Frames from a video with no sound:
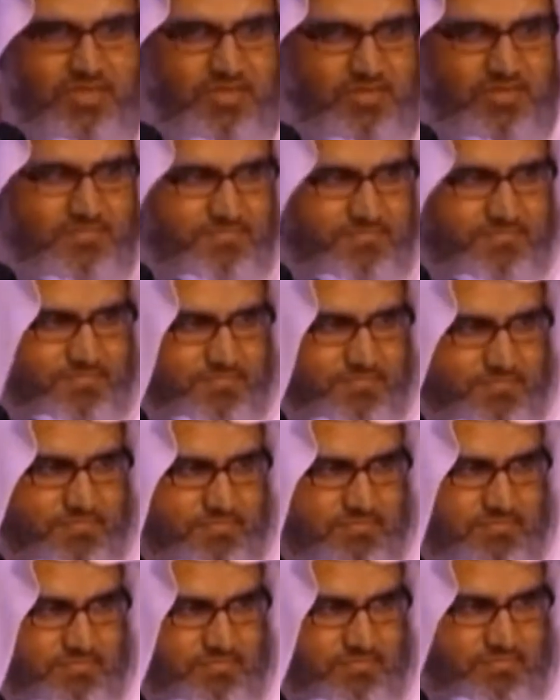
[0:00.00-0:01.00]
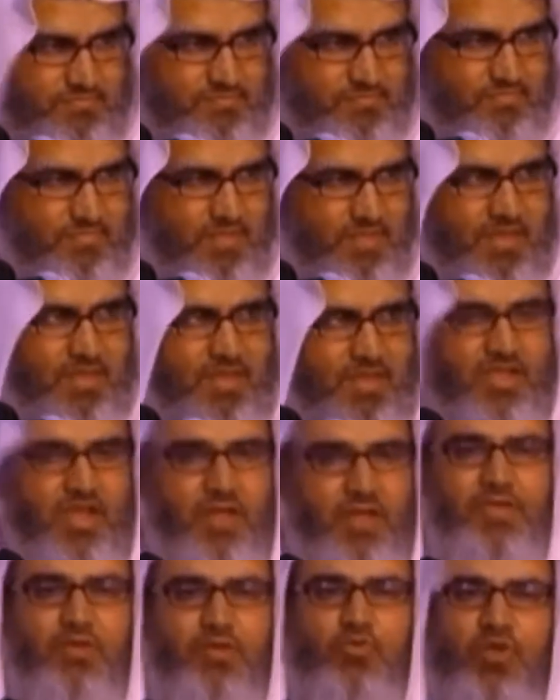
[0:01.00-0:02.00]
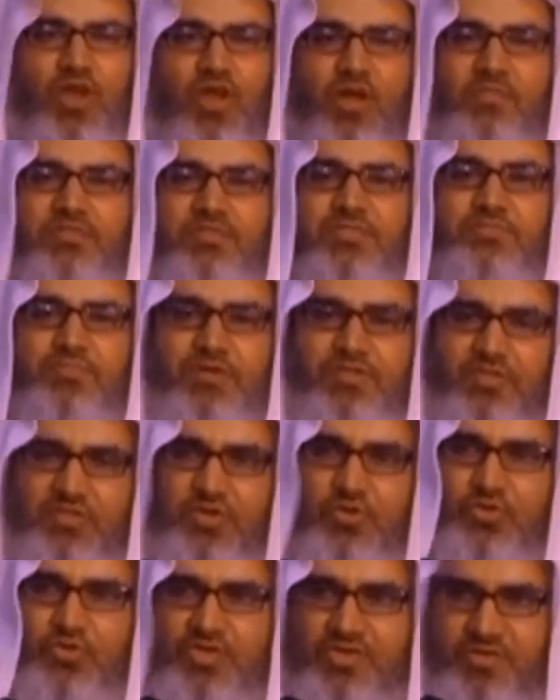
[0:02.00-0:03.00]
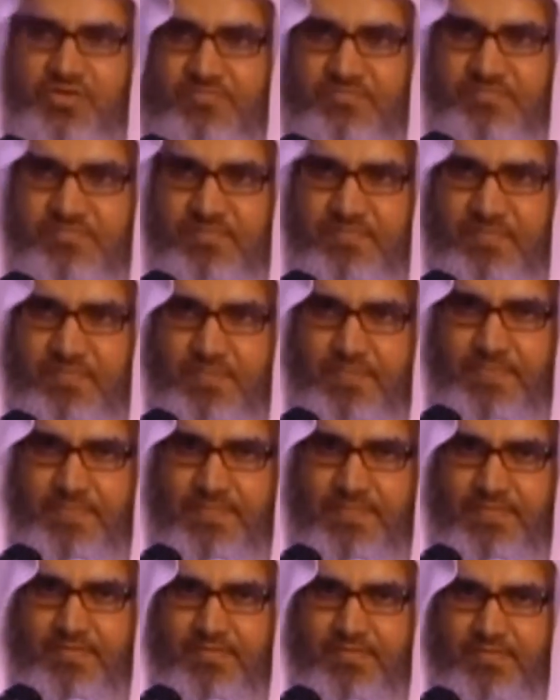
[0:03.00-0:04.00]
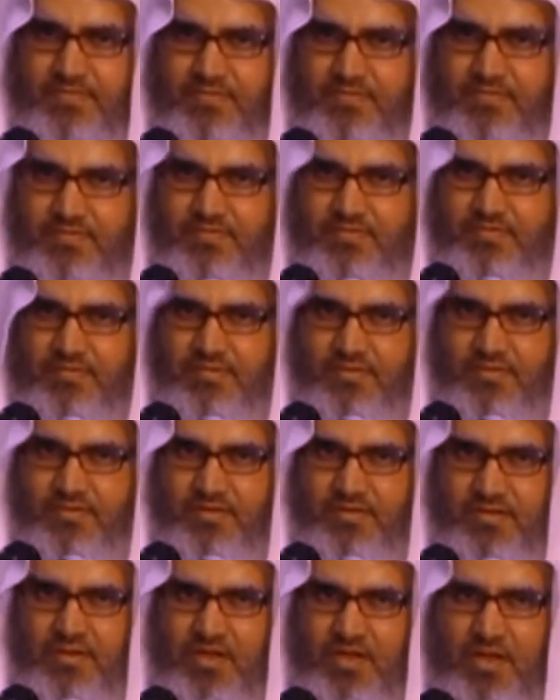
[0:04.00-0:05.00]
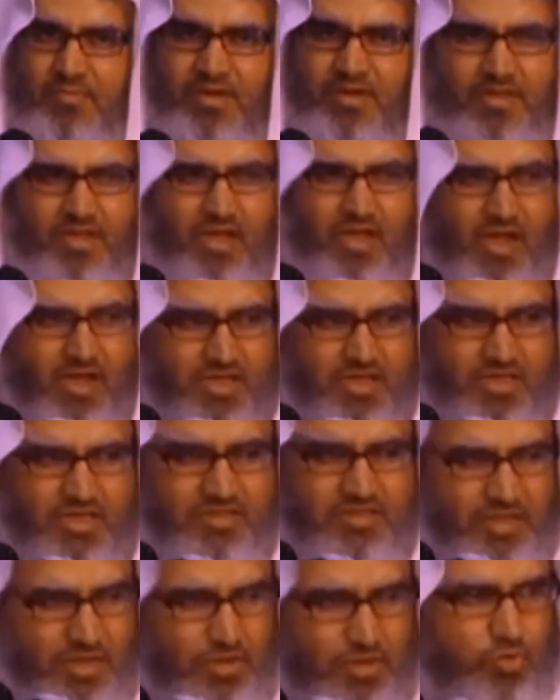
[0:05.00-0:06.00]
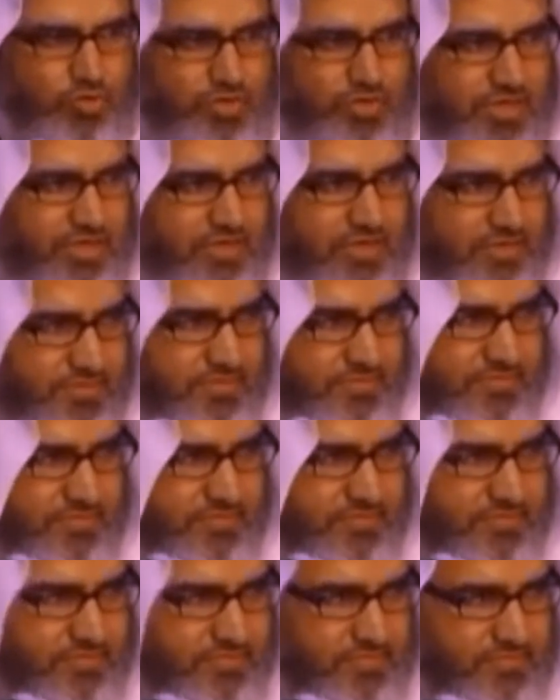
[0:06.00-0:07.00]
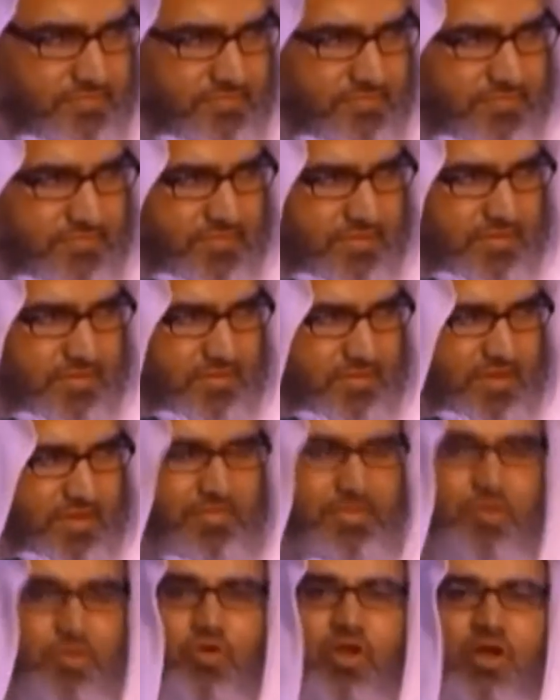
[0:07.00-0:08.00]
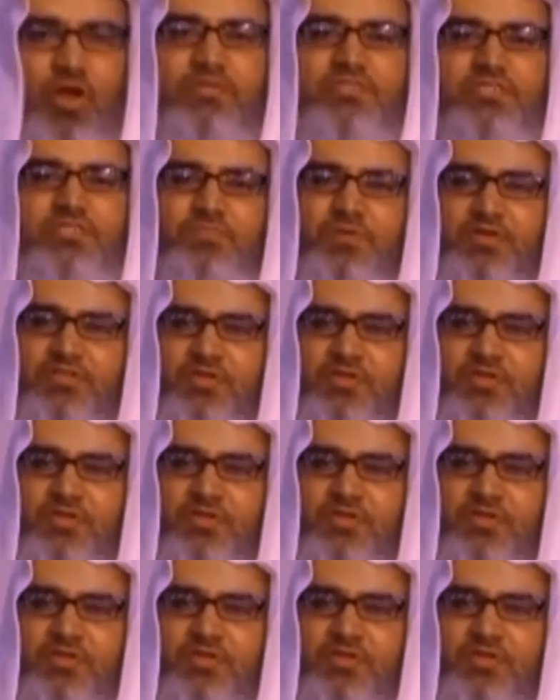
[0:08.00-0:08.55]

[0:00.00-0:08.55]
जो ना जादू को जानते हैं न कभी जादूगर की तरफ गए हैं किसी ने दुश्मनी की वजह से उन पर जादू कर दिया